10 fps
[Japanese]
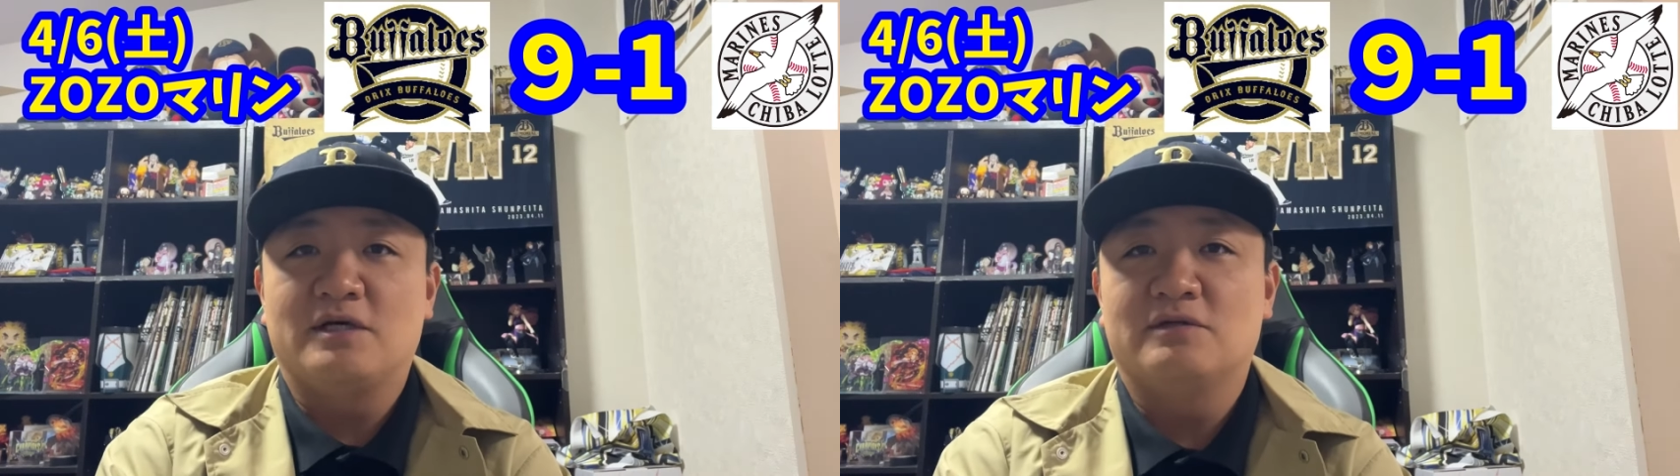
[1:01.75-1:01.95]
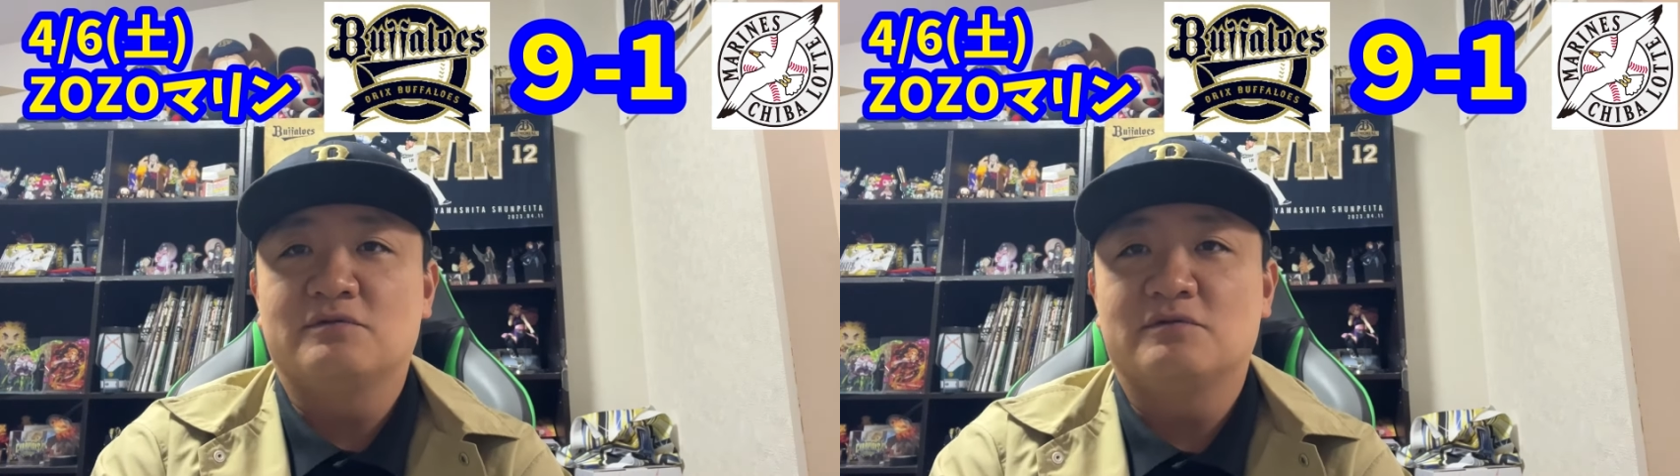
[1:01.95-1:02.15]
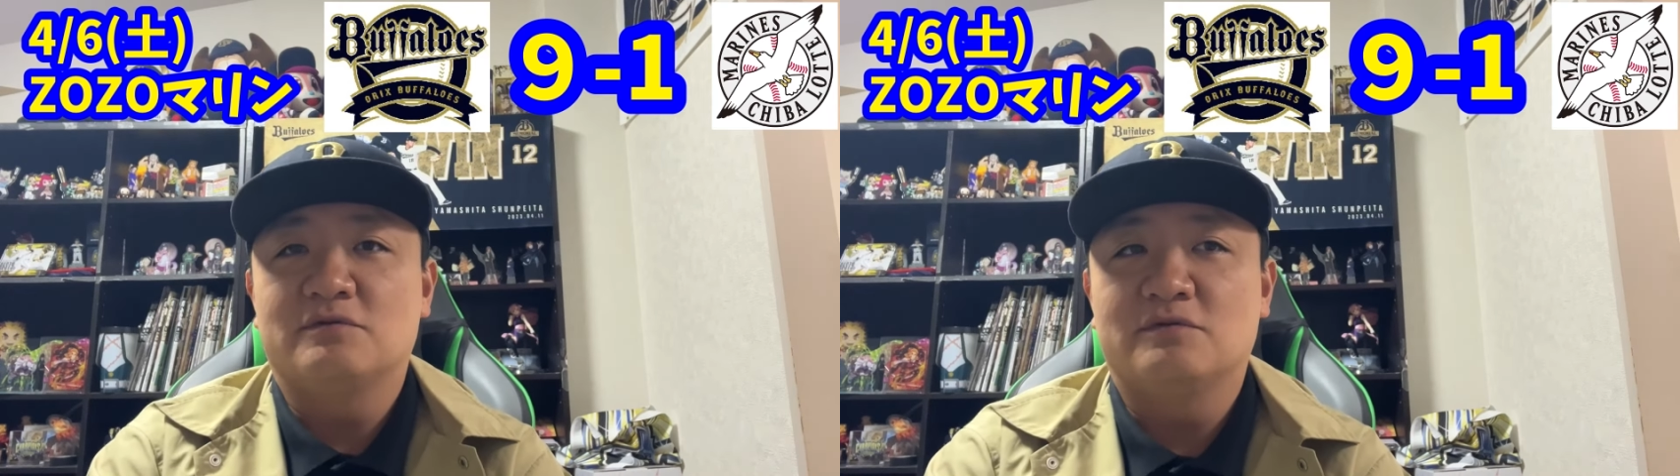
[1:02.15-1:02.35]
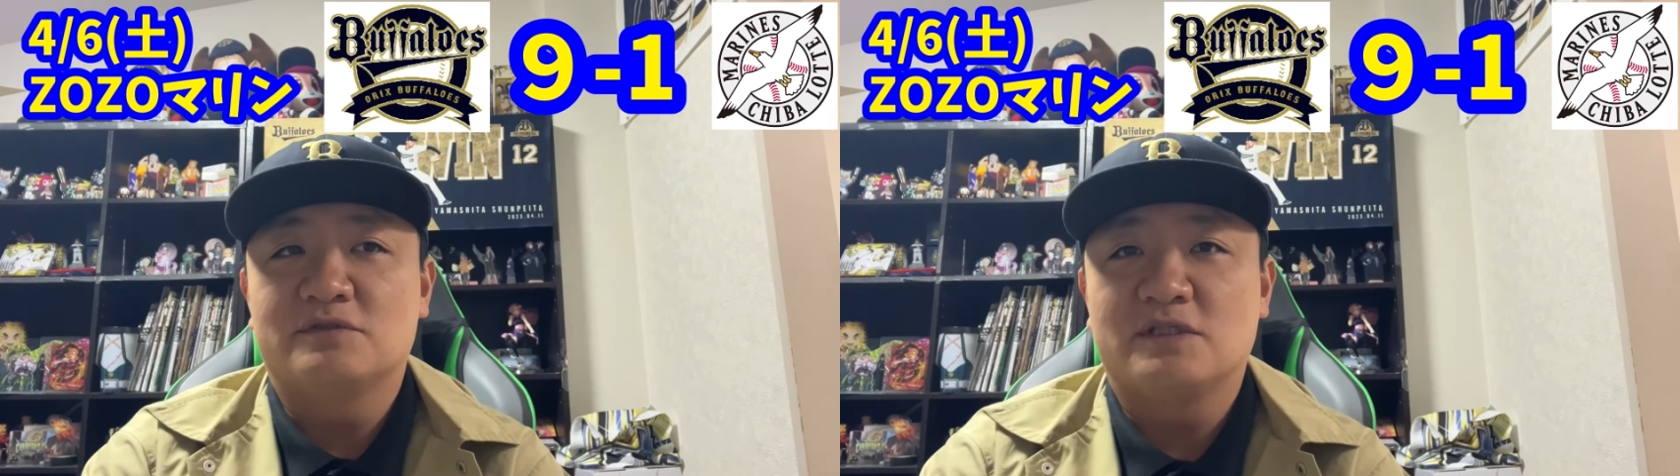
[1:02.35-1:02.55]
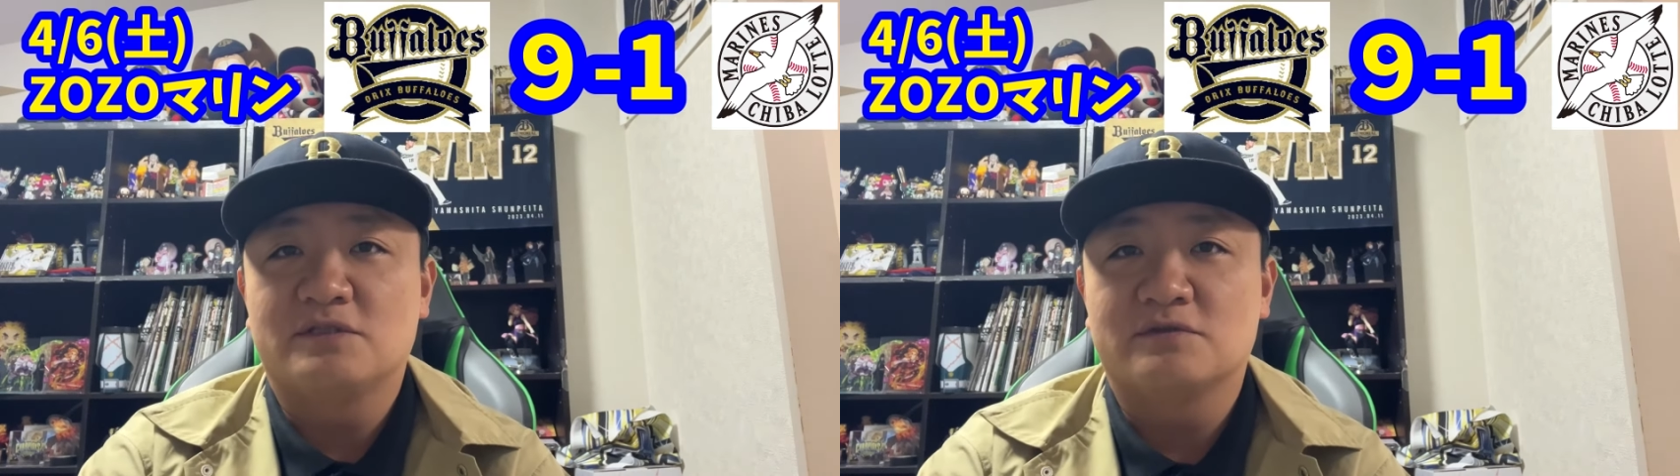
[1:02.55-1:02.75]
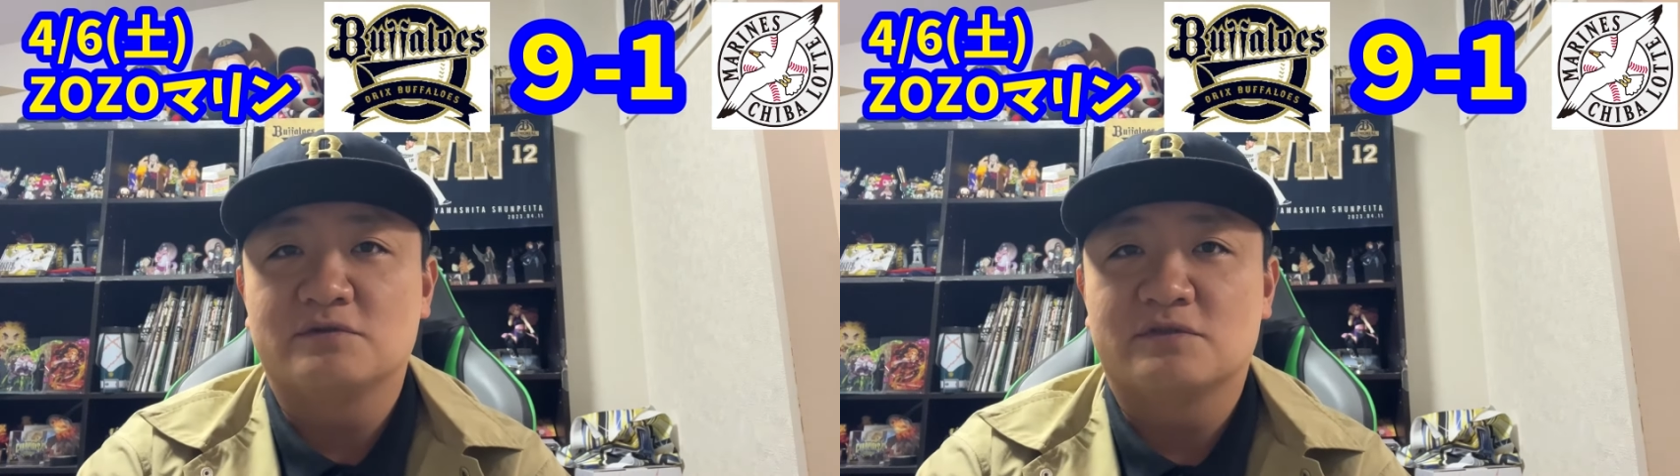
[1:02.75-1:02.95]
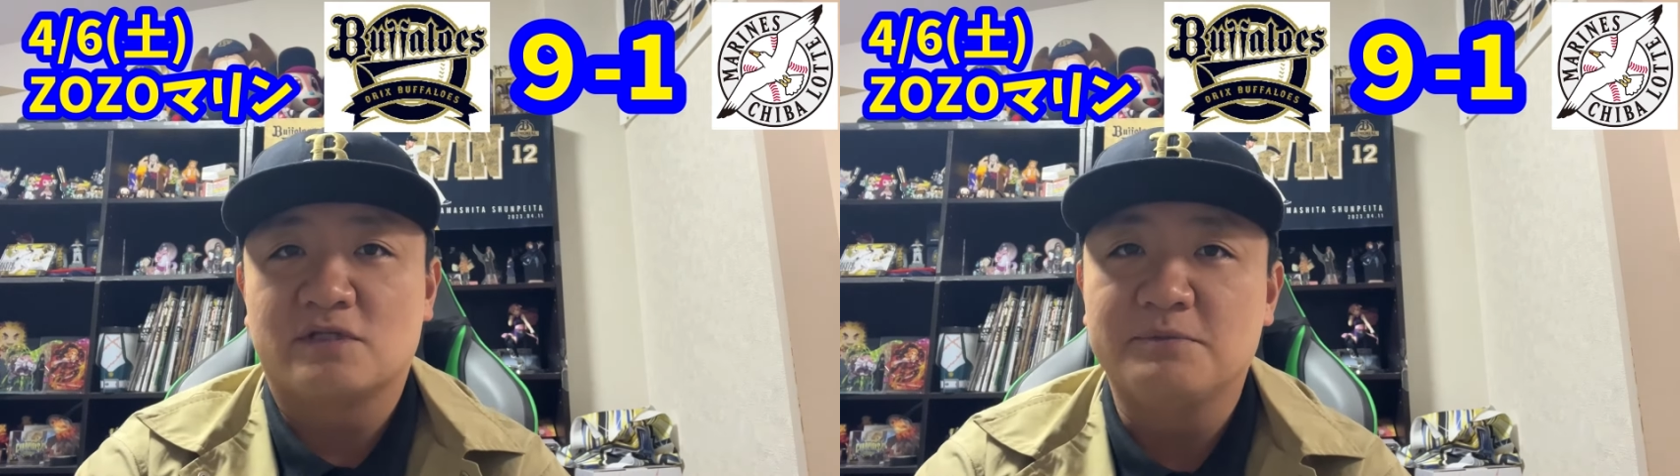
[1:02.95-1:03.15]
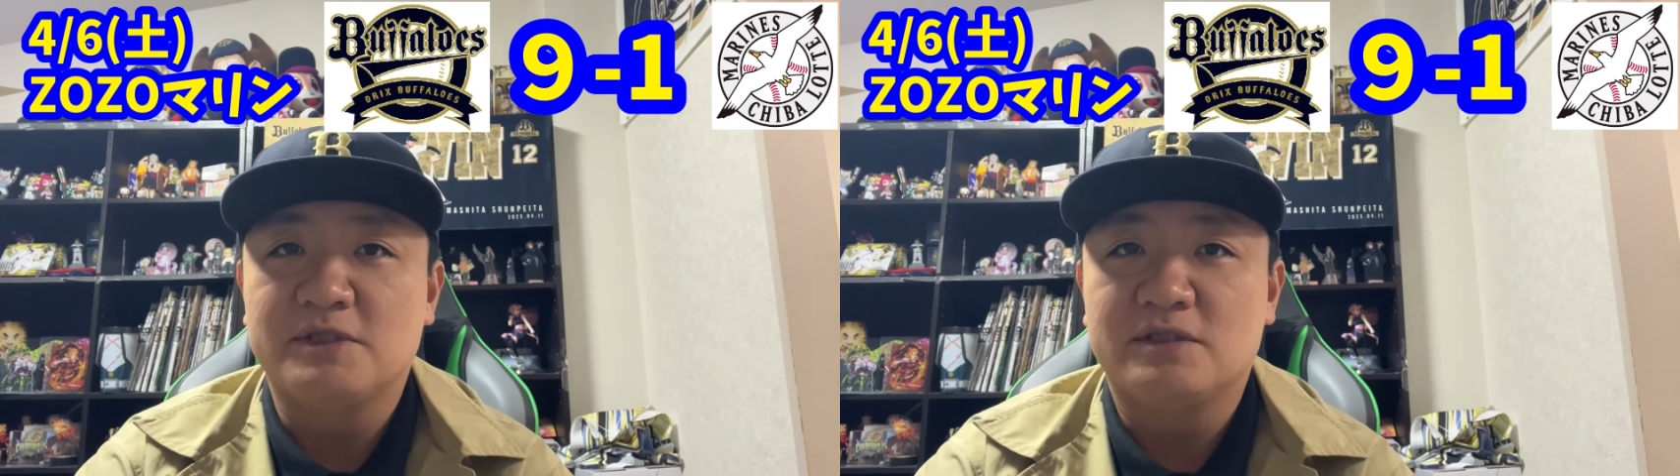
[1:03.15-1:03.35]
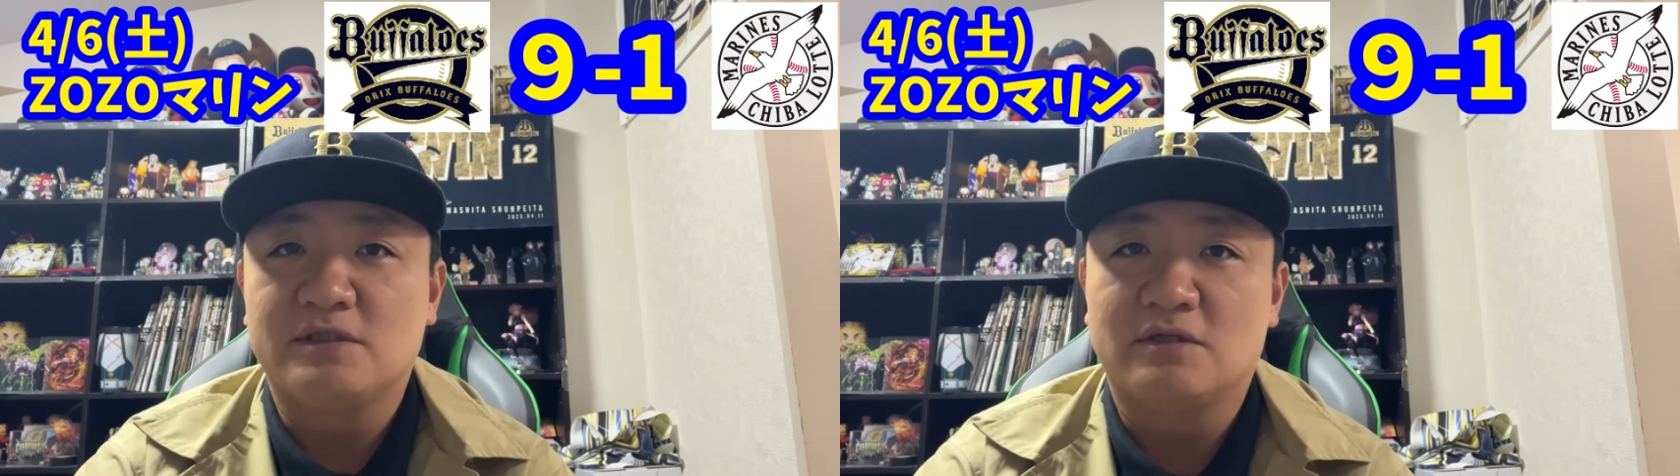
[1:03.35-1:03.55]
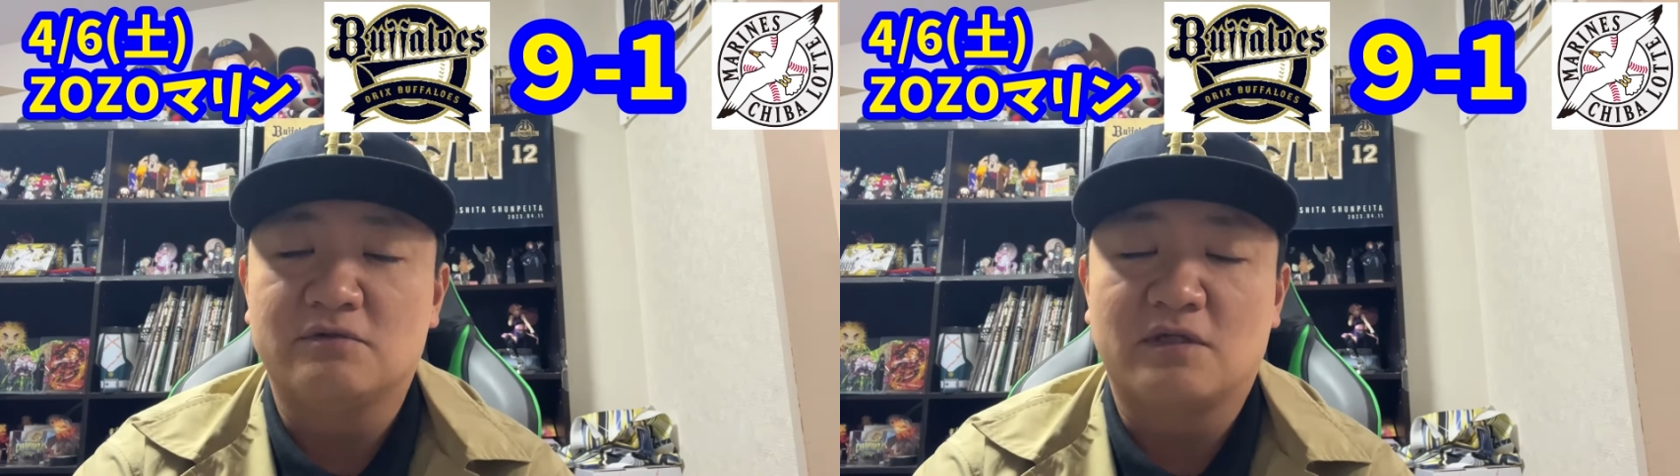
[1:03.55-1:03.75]
あの、チャンスをつかみ、
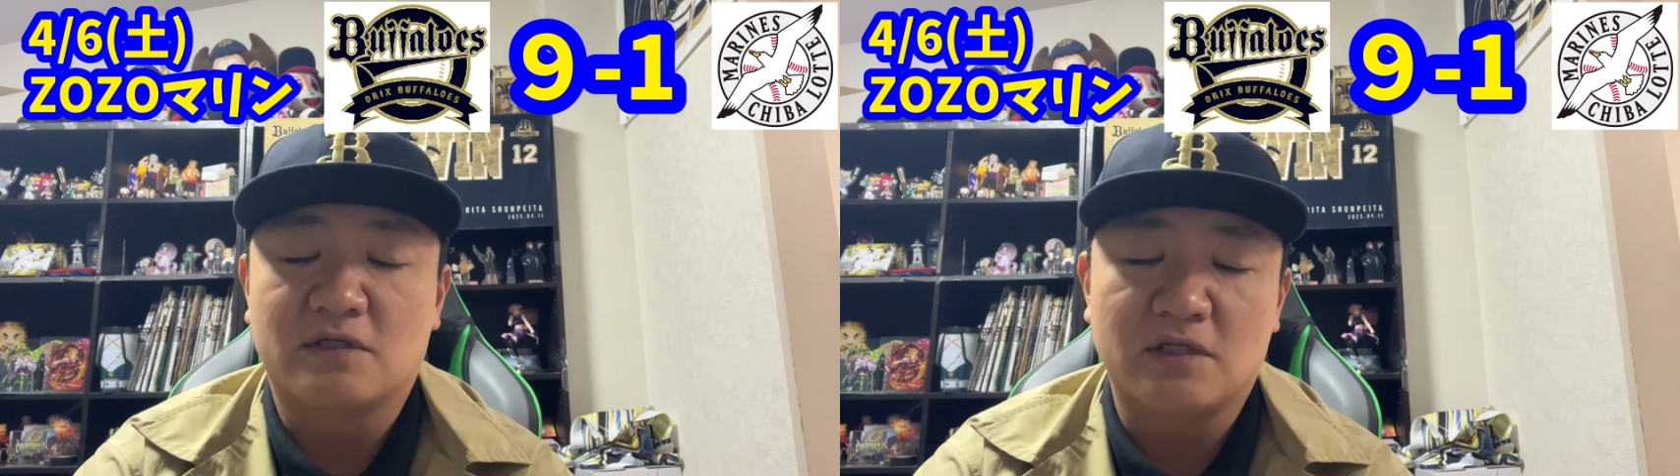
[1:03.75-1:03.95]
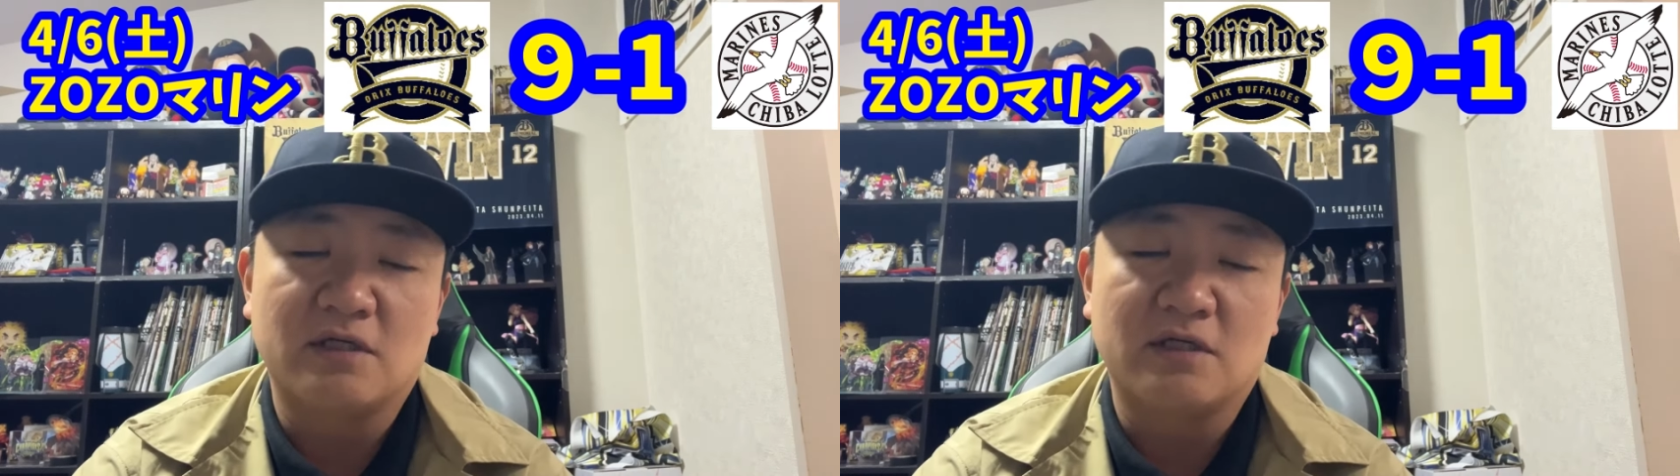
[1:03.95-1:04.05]
なんと中